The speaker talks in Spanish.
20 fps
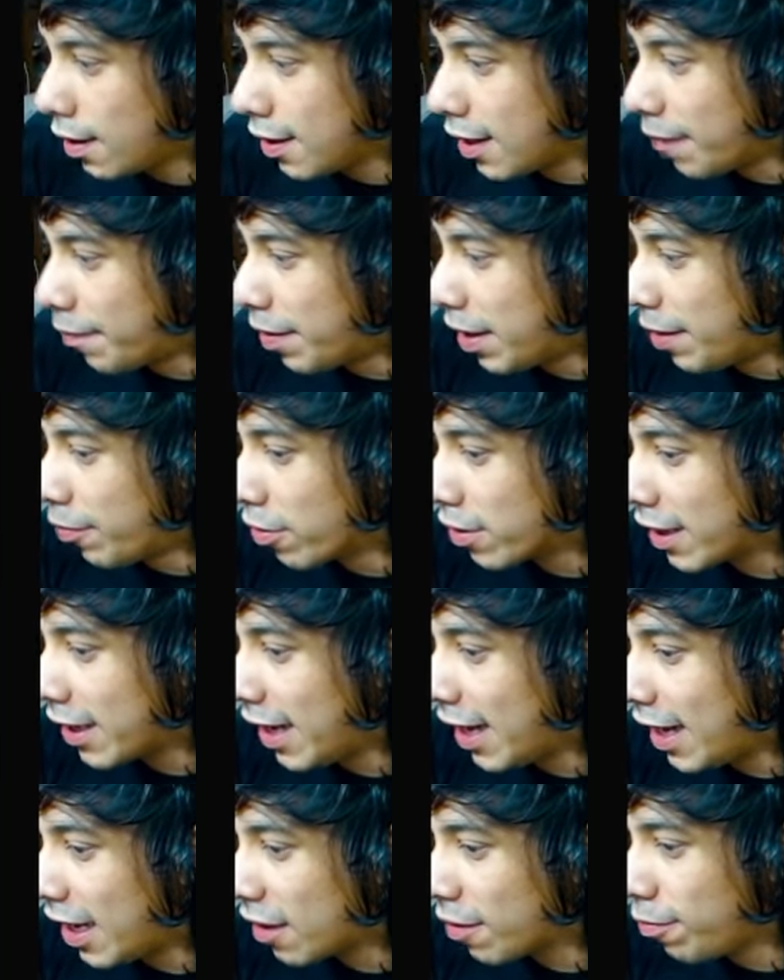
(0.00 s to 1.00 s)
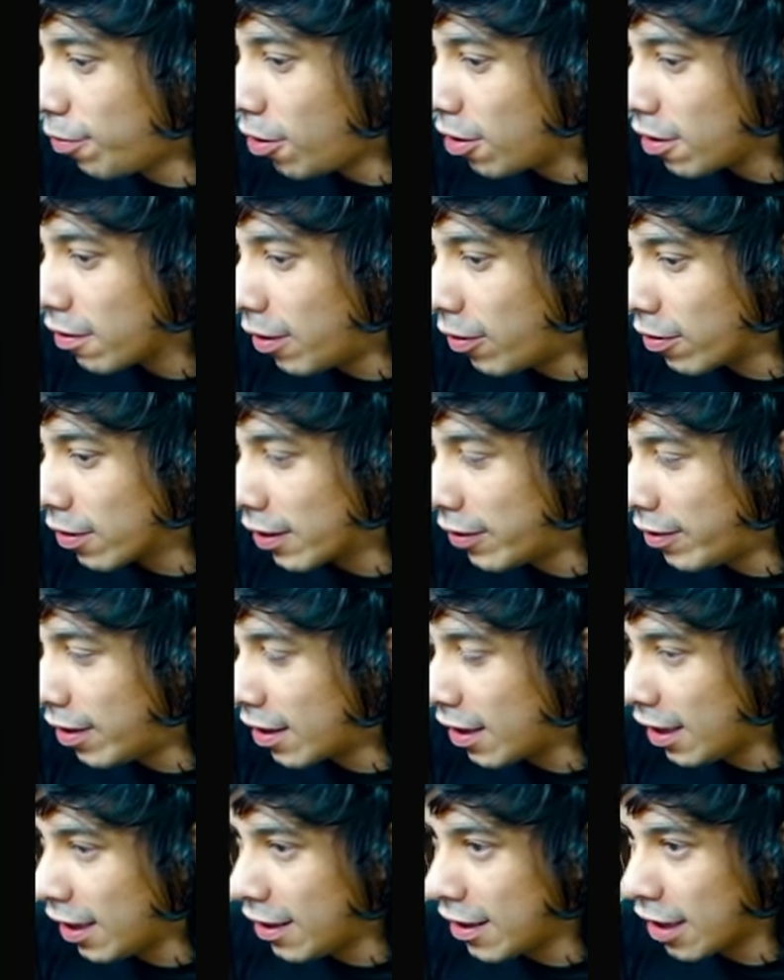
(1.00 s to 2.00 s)
Ya prendimos ahí el Xbox, vamos a ver
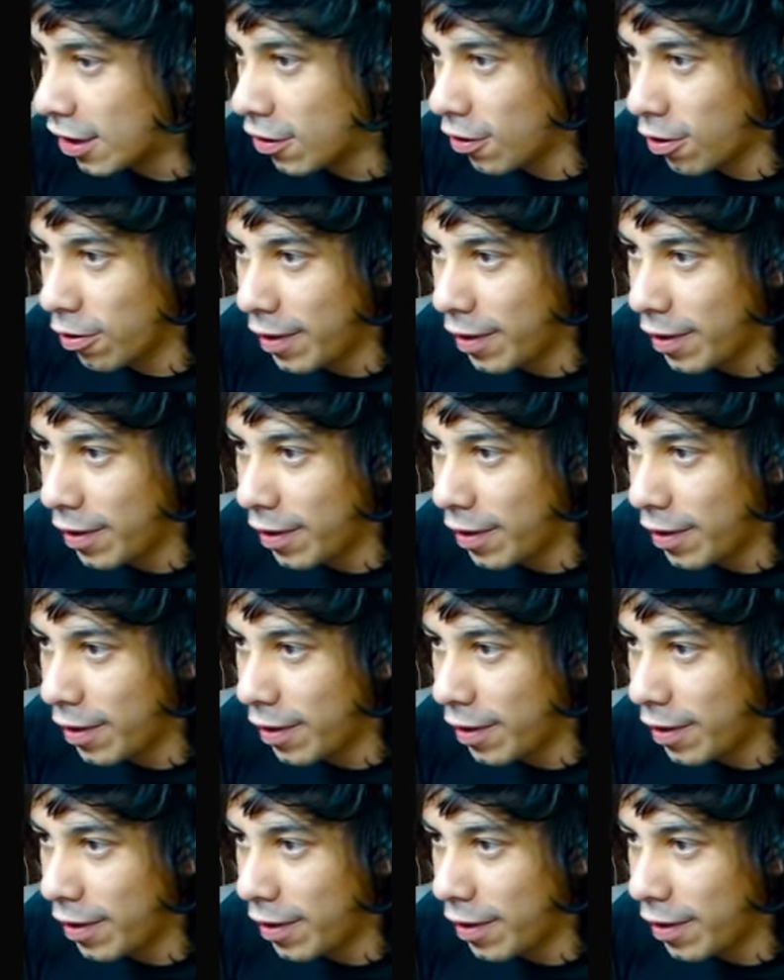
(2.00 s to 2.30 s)
si inicia todo